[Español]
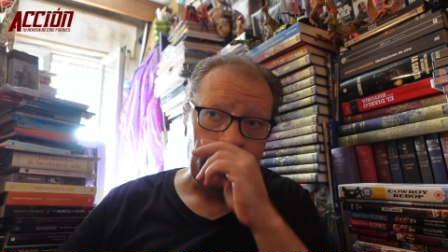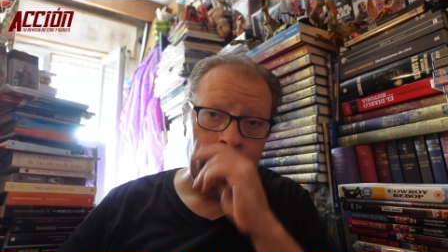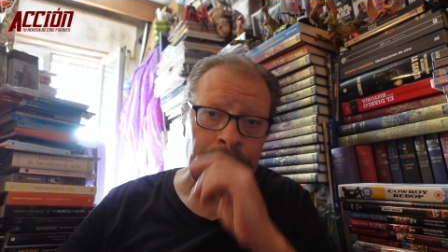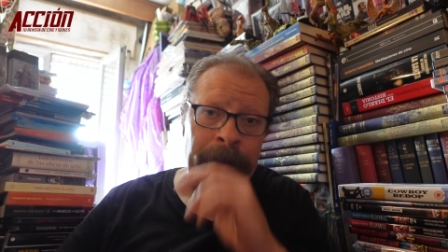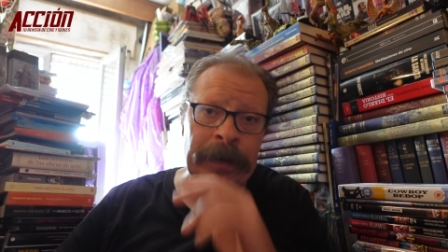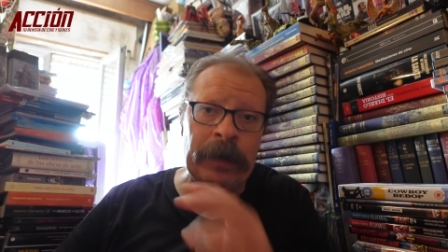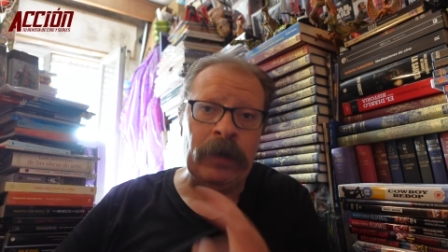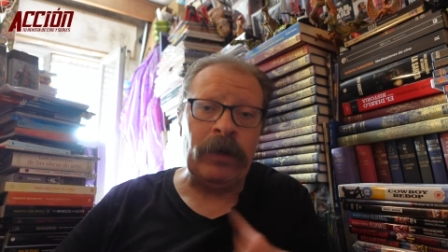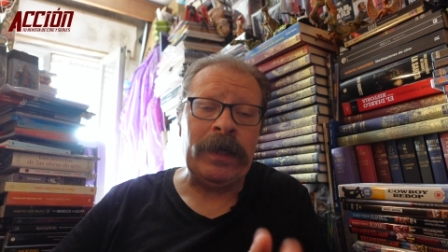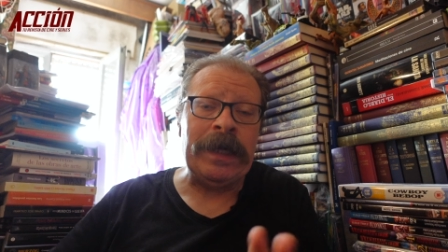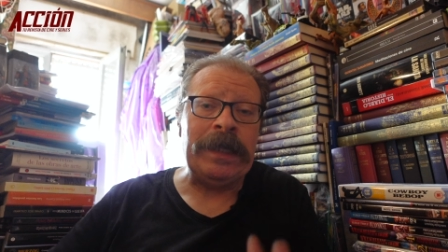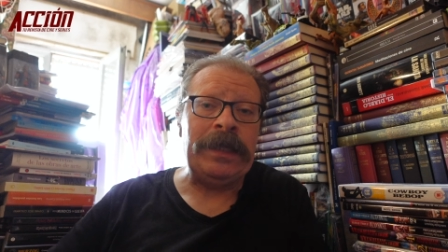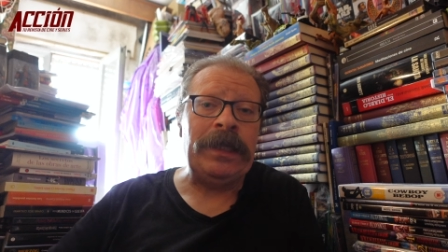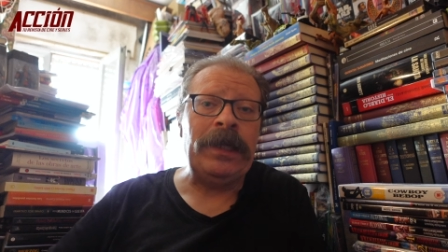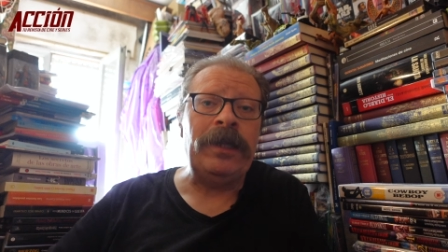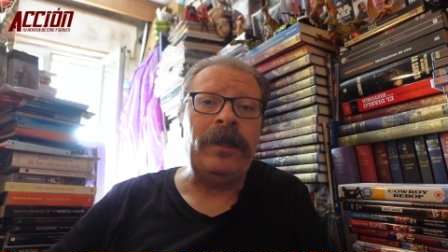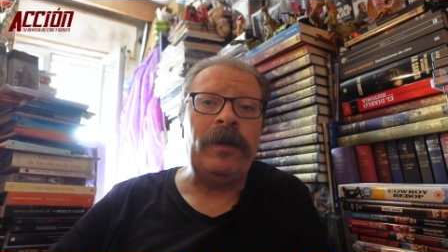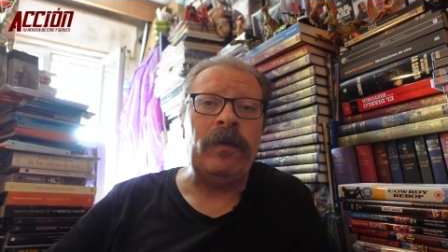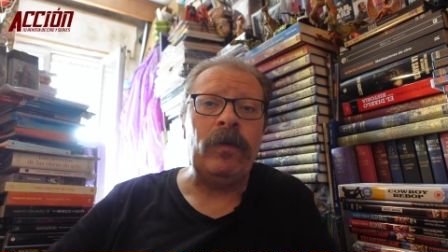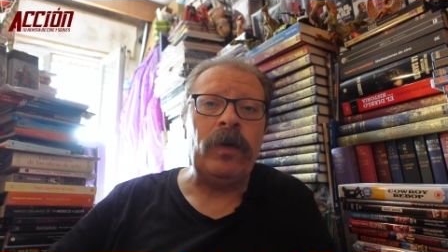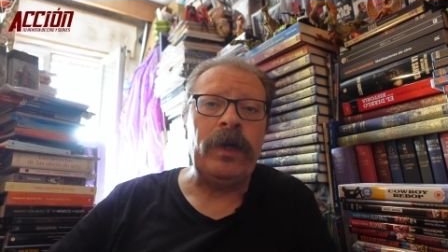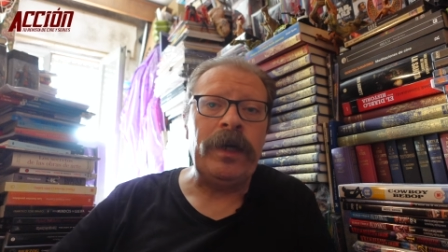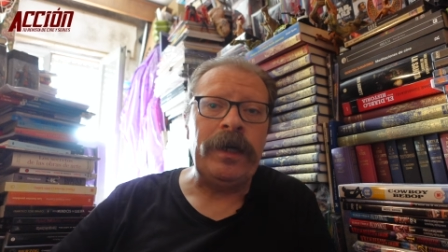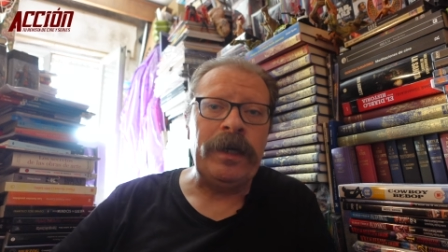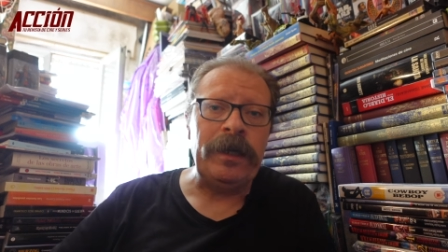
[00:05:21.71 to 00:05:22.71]
pero que tiene
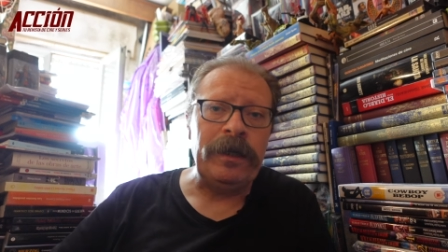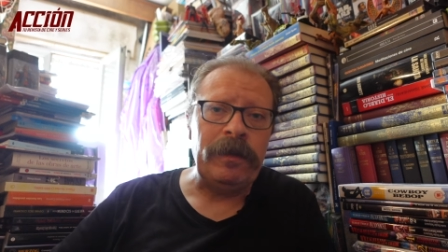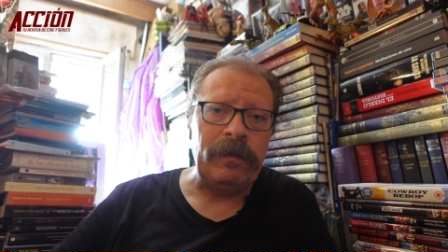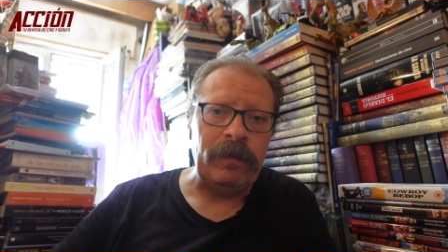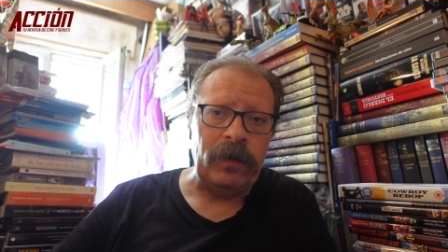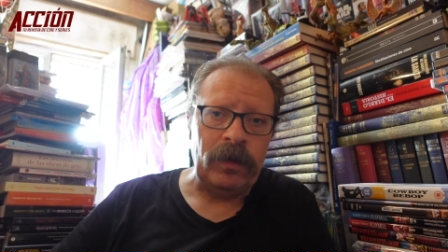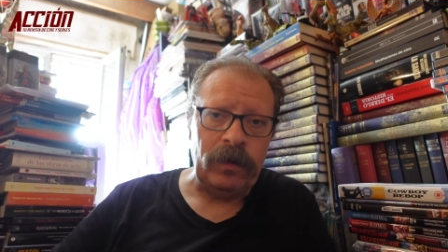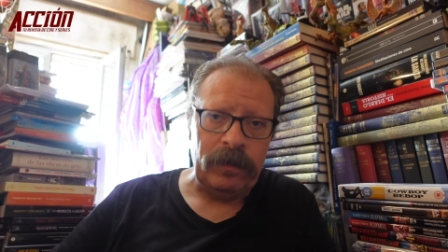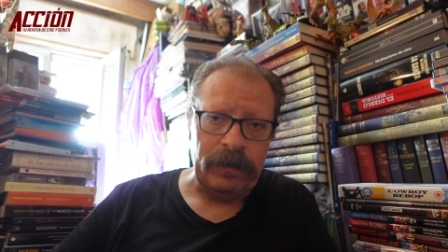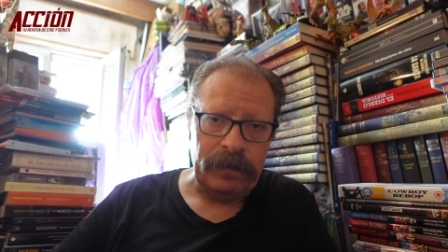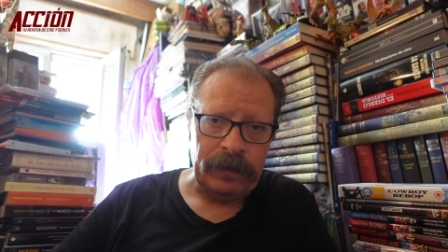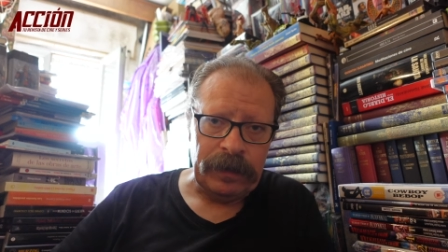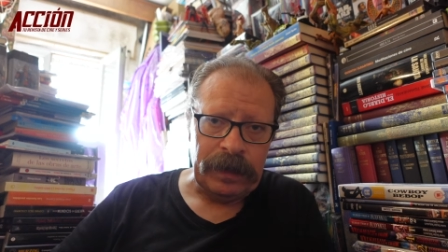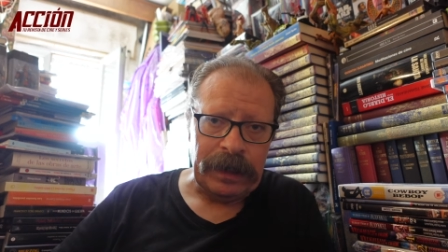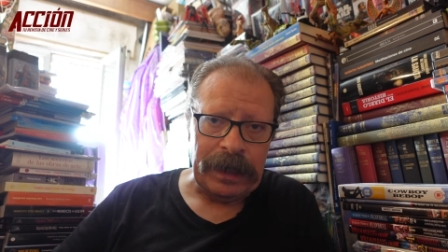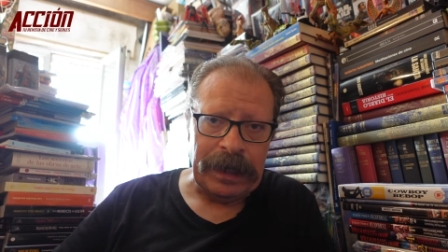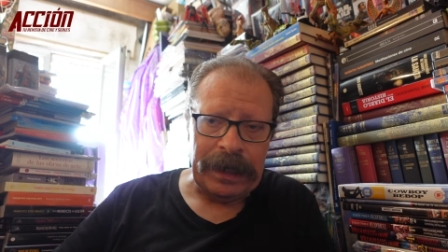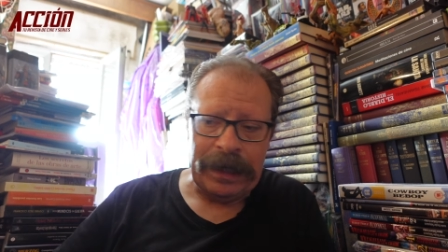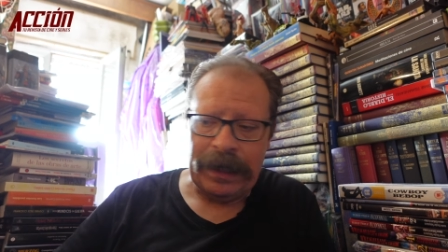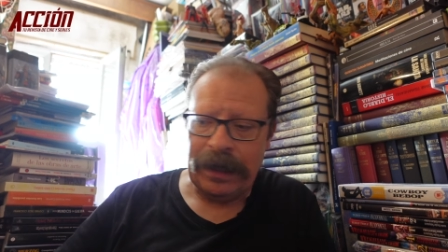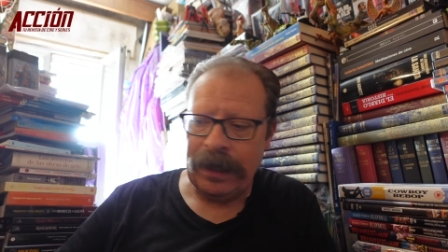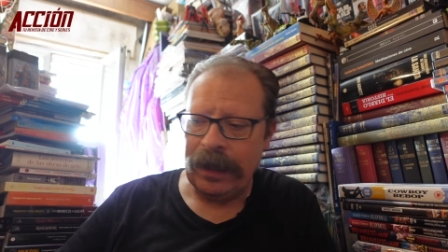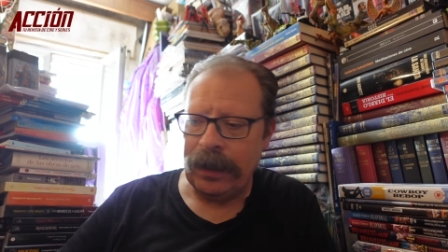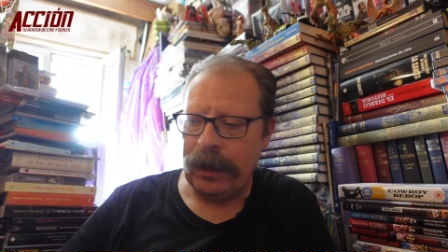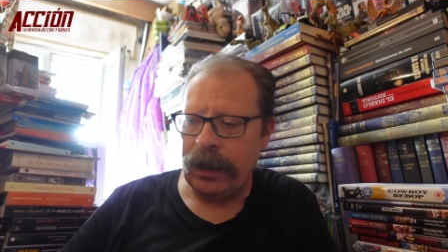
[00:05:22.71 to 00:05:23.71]
buen ritmo, hay
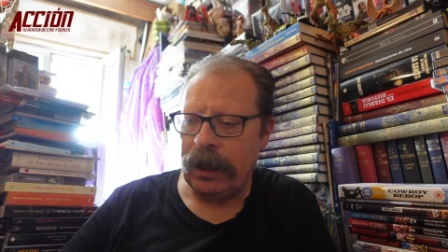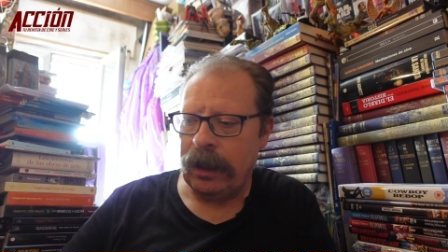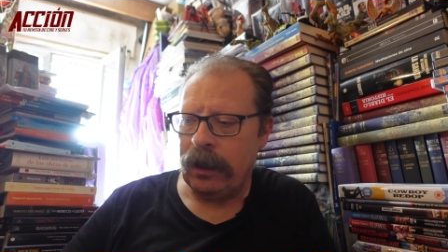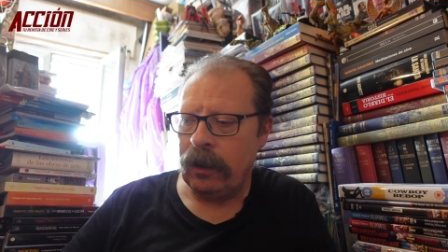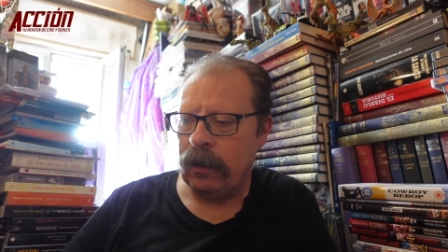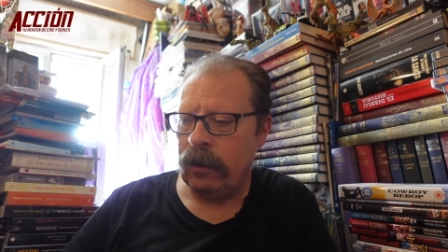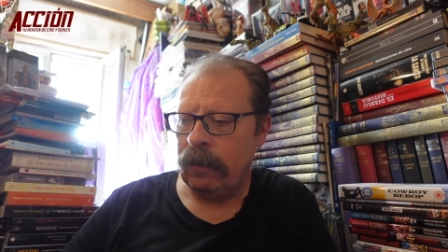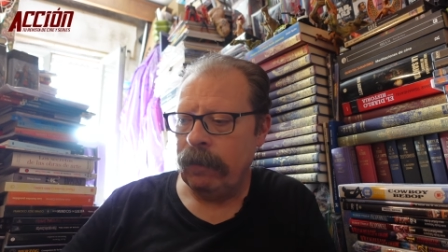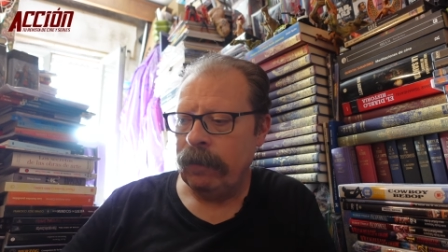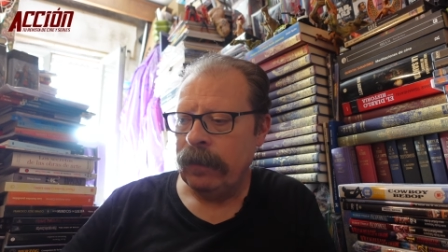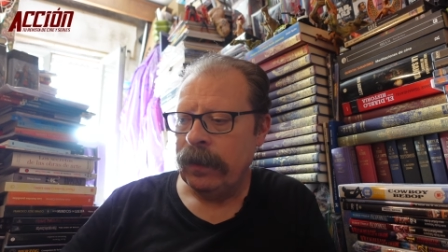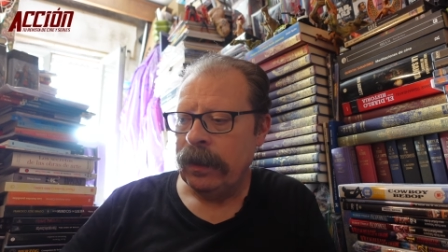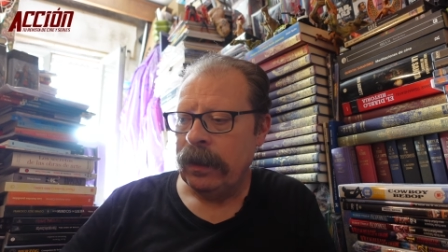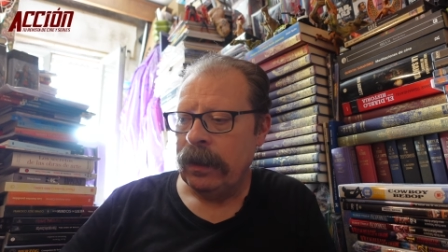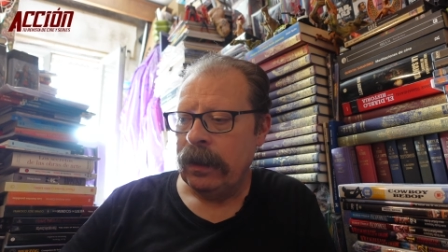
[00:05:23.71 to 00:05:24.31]
que decirlo,